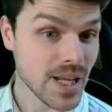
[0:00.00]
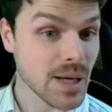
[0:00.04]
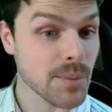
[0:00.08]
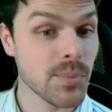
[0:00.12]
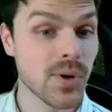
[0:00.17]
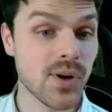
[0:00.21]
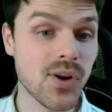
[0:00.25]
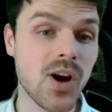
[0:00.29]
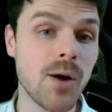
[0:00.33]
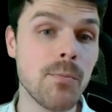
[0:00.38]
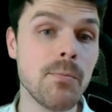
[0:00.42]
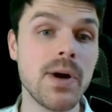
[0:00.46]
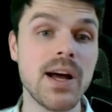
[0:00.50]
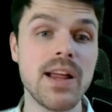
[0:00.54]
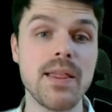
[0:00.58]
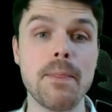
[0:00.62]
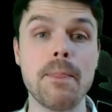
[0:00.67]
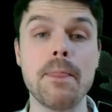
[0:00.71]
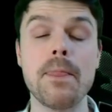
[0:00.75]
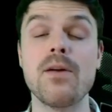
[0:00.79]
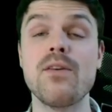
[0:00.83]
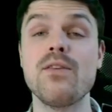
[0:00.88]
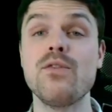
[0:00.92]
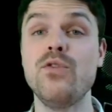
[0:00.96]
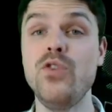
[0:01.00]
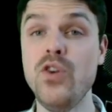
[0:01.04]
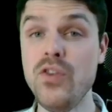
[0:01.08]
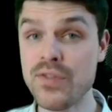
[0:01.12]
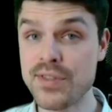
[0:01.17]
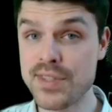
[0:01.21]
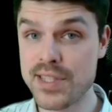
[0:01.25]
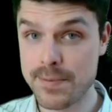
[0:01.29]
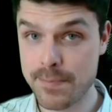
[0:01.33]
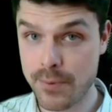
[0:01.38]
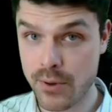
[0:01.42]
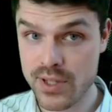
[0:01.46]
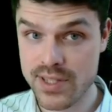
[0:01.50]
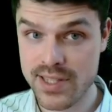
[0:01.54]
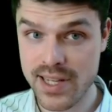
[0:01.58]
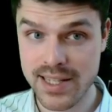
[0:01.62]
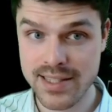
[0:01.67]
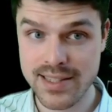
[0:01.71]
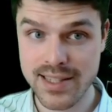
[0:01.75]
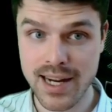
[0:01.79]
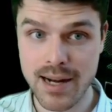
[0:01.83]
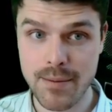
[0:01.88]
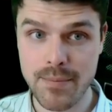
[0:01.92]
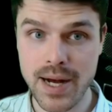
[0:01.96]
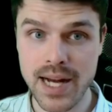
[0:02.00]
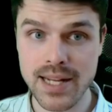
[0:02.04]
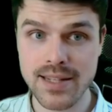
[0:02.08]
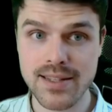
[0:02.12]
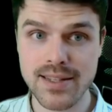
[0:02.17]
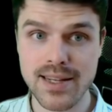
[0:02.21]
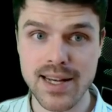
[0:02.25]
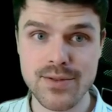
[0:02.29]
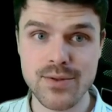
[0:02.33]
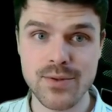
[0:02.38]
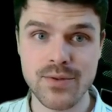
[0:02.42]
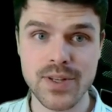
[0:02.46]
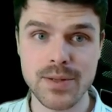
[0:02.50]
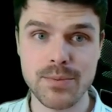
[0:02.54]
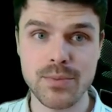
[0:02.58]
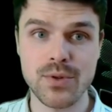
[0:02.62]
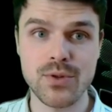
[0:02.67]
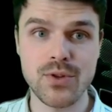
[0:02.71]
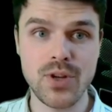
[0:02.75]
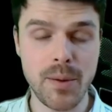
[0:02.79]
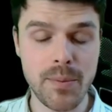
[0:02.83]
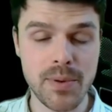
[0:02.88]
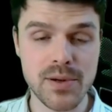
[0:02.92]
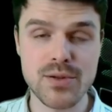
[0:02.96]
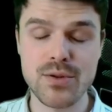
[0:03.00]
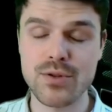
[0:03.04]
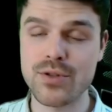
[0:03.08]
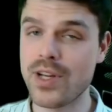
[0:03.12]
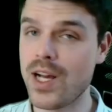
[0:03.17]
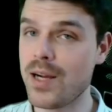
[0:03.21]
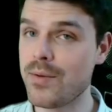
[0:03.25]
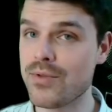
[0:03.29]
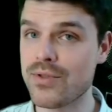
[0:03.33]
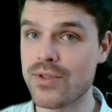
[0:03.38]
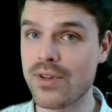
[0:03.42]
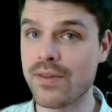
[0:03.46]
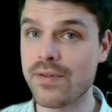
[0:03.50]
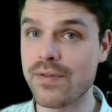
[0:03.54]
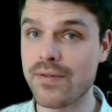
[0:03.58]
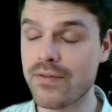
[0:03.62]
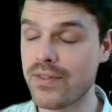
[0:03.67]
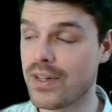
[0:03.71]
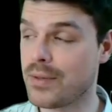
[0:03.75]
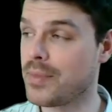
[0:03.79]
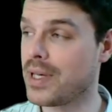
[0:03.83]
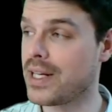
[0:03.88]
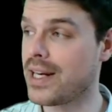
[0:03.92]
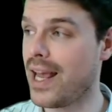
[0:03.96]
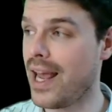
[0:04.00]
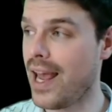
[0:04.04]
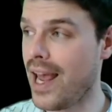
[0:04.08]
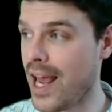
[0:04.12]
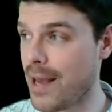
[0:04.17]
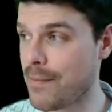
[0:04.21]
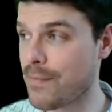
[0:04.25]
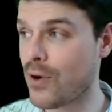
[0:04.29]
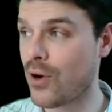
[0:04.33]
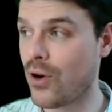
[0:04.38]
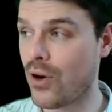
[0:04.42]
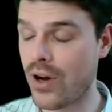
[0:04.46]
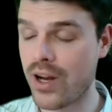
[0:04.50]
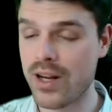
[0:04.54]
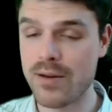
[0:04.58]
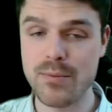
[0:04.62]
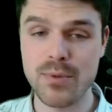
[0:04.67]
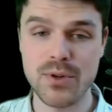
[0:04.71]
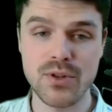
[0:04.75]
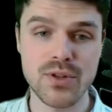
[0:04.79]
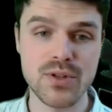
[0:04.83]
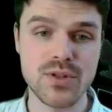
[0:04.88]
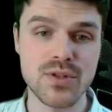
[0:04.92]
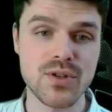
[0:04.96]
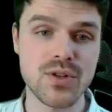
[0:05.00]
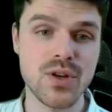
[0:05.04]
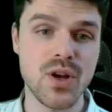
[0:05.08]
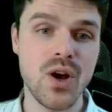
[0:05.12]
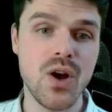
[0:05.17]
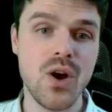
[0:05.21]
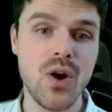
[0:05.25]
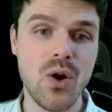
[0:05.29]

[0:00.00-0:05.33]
bekommt man 50% Rabatt, also wird man doppelt so schnell besoffen, wenn man ApeCoin benutzt,